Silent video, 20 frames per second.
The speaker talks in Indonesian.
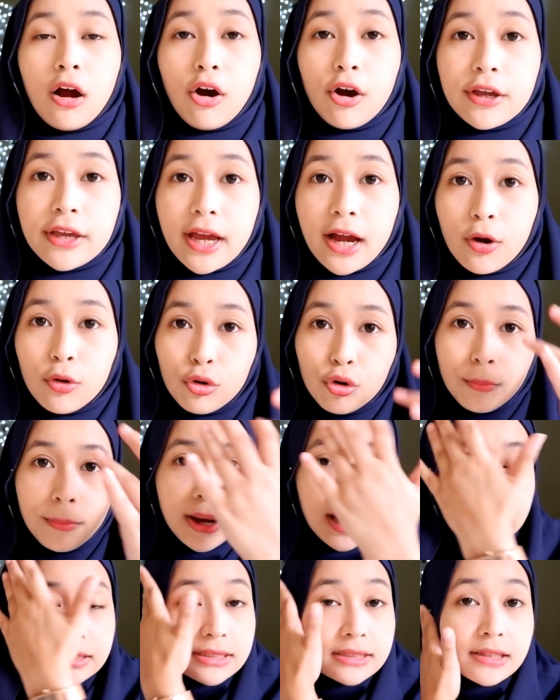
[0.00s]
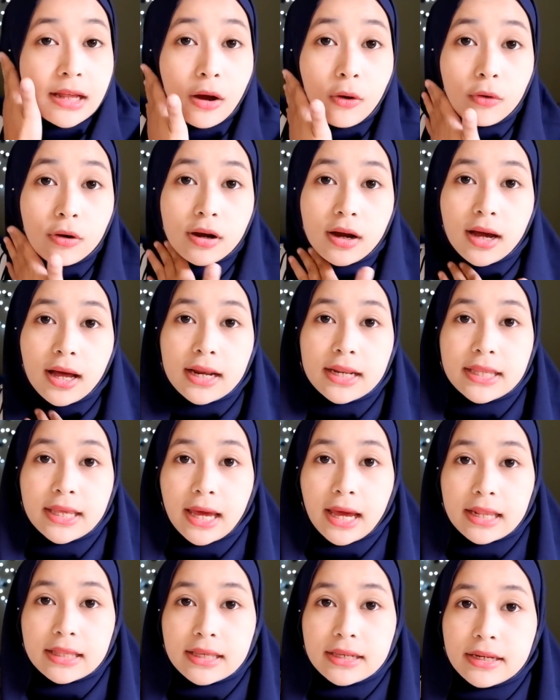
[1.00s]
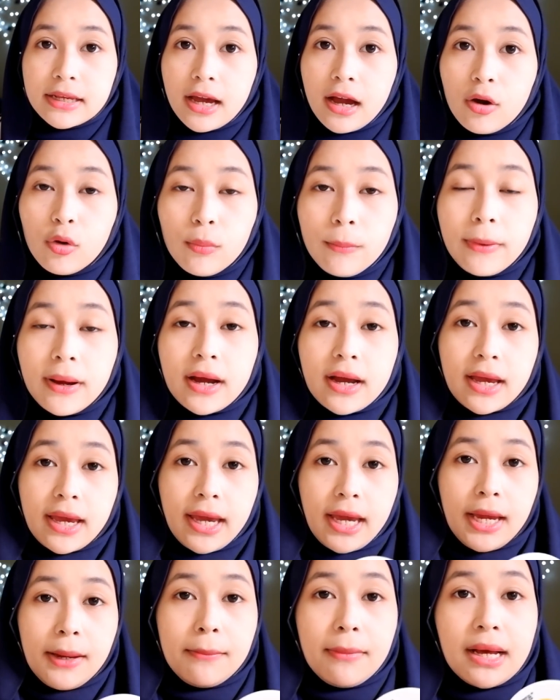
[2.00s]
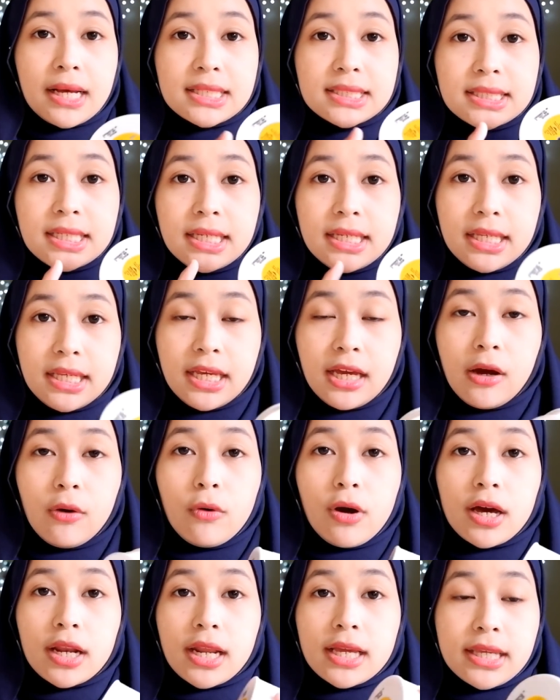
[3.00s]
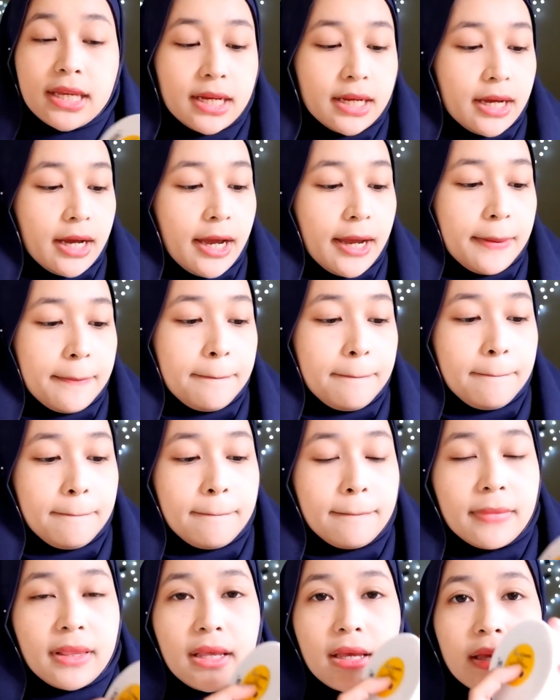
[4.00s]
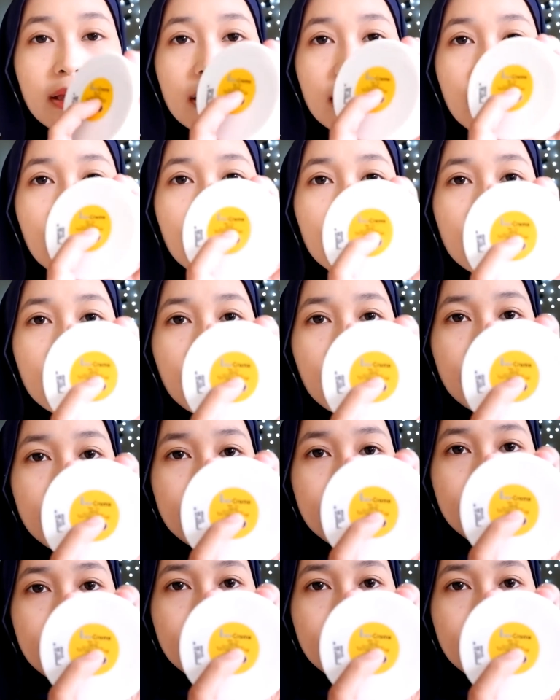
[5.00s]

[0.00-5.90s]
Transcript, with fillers: oh ya aku lupa ngasih tahu ke kalian jadi aku pakai Mars ini yang warnanya krem nih yang krem